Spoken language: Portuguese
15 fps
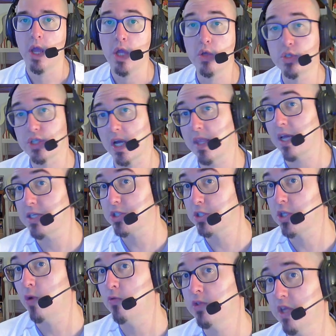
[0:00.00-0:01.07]
E os canais
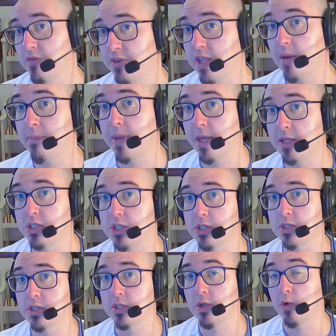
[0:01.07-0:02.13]
dão
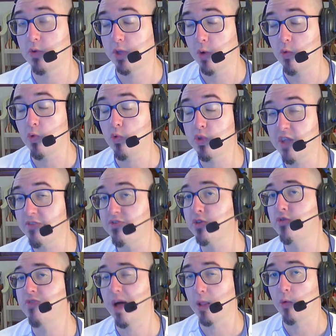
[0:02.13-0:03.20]
devidamente, dão, dão o
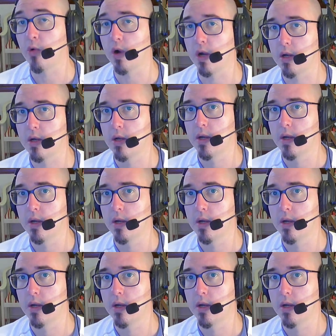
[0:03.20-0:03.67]
devido valor